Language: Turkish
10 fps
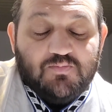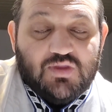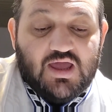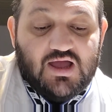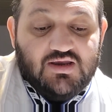
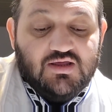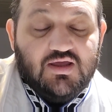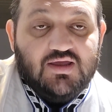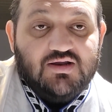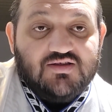Yani
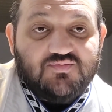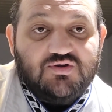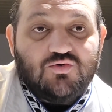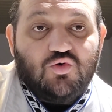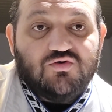en az
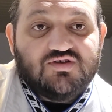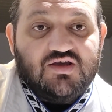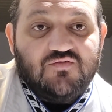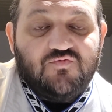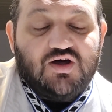bir 10
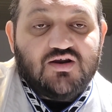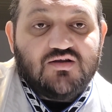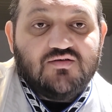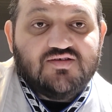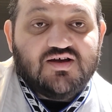sayı
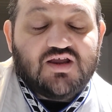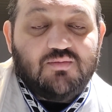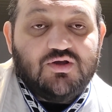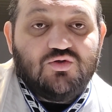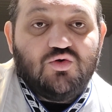fark
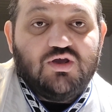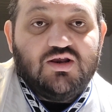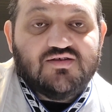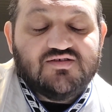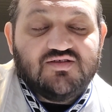Sacramento en
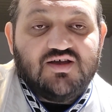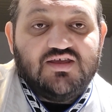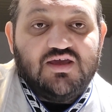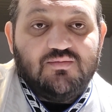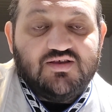azından
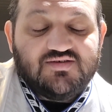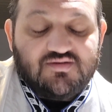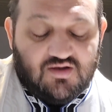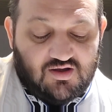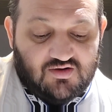yemez.
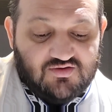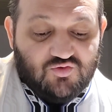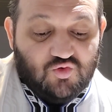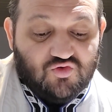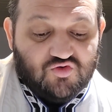Artı
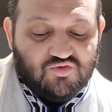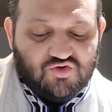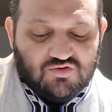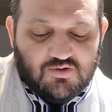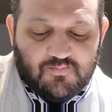
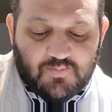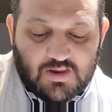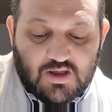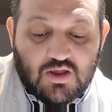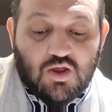9.5'la.
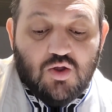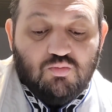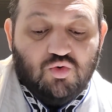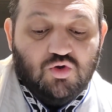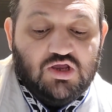
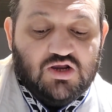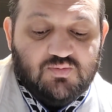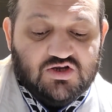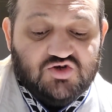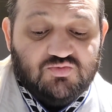Bu ilk
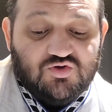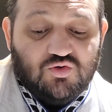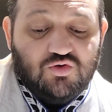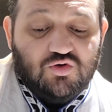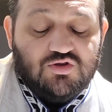maçımız
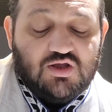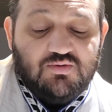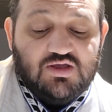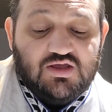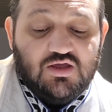oluyor.
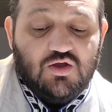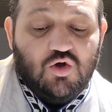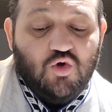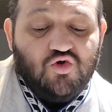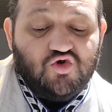Tabii ki
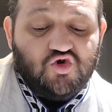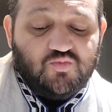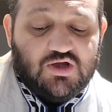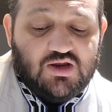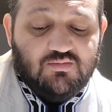oyuncu yüz
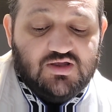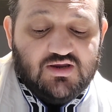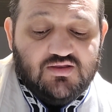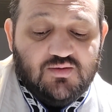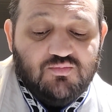
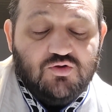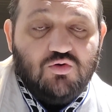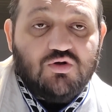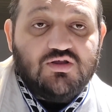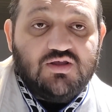baremlerinde
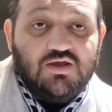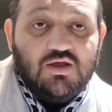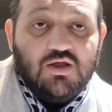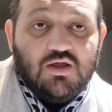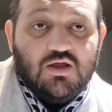Milwaukee'de
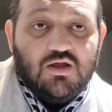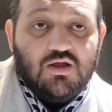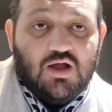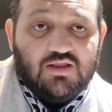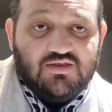e,
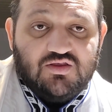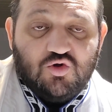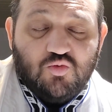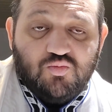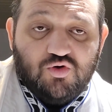
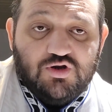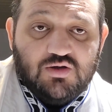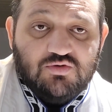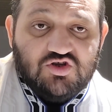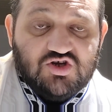Antetokounmpo
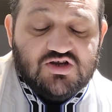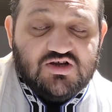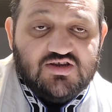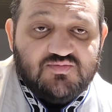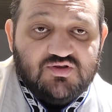oynamayacak.
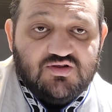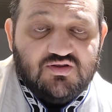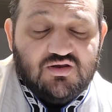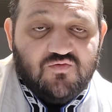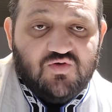Chris
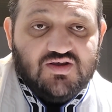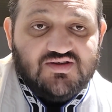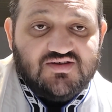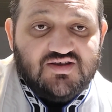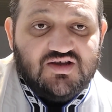Middleton'ın
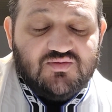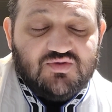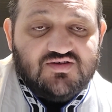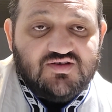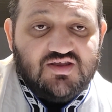fazla sayı
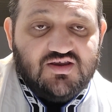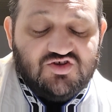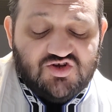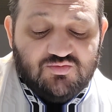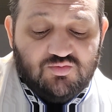atması
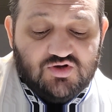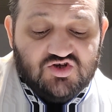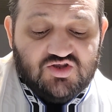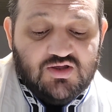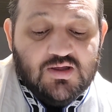gerekecek bu
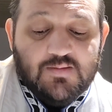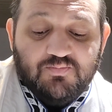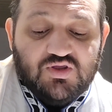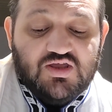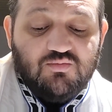maçta.
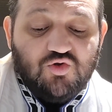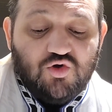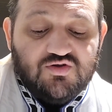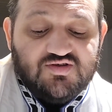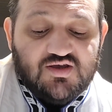
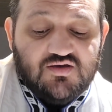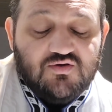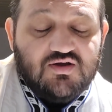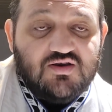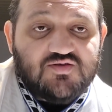24
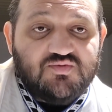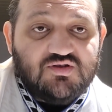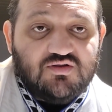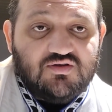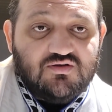sayı Chris
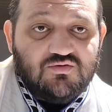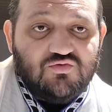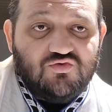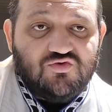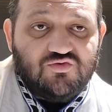
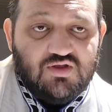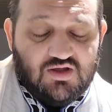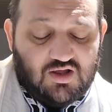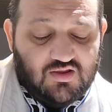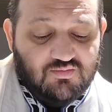Middleton'ın
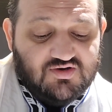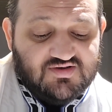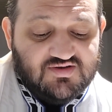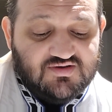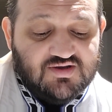üstünde
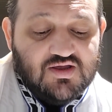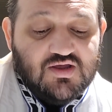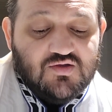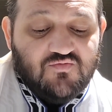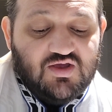alabilirsiniz.
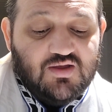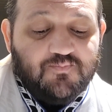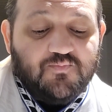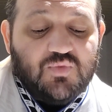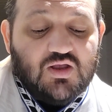Ve
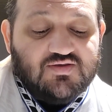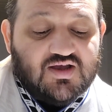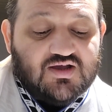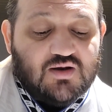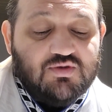
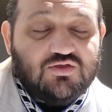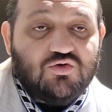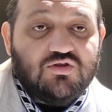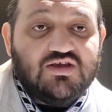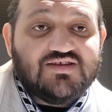
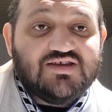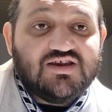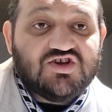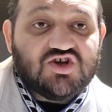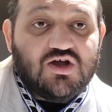Sacramento'da ise
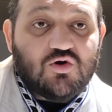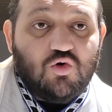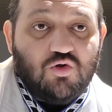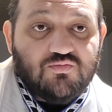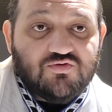Richard
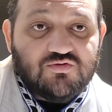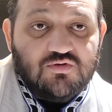Holmes.